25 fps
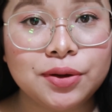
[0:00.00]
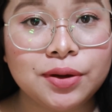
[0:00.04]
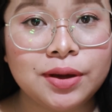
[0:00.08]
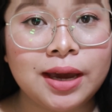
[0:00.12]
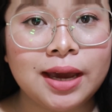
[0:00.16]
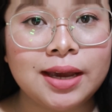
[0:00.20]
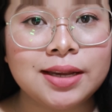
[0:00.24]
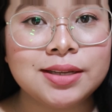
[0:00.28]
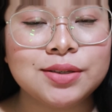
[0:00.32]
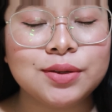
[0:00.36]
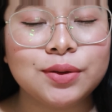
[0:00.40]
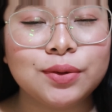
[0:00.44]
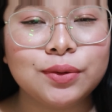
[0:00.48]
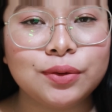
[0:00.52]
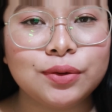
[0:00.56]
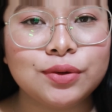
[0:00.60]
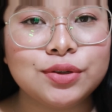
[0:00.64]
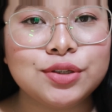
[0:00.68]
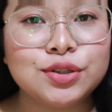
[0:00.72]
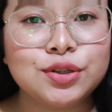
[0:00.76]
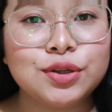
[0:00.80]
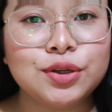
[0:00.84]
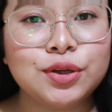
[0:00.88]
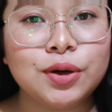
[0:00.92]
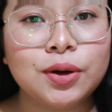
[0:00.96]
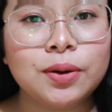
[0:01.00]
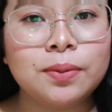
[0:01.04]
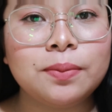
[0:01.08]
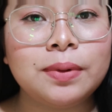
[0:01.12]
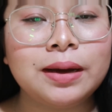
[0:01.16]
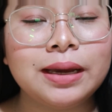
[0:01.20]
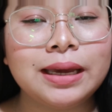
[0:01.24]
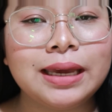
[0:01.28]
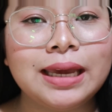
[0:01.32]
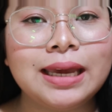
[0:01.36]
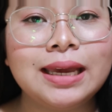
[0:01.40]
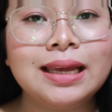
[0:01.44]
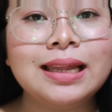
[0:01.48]
guys kung gusto nyong
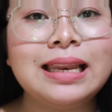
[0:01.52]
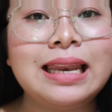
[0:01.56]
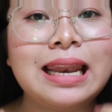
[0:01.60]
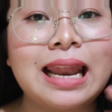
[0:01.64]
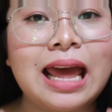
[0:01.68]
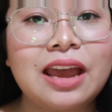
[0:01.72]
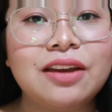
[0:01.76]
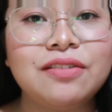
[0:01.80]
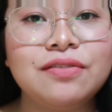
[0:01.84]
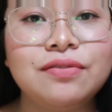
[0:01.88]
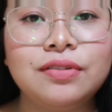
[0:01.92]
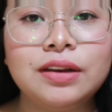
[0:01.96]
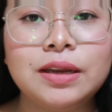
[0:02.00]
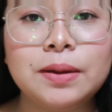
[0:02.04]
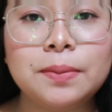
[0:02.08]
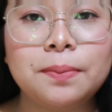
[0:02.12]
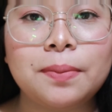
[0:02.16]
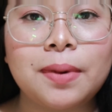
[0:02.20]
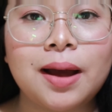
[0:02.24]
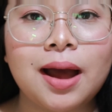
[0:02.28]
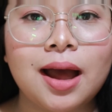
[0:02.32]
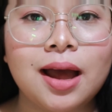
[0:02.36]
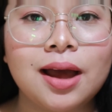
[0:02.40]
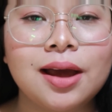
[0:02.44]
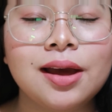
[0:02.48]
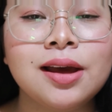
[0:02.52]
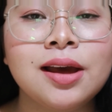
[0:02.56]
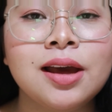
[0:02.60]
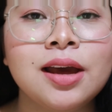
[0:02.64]
maging lively pa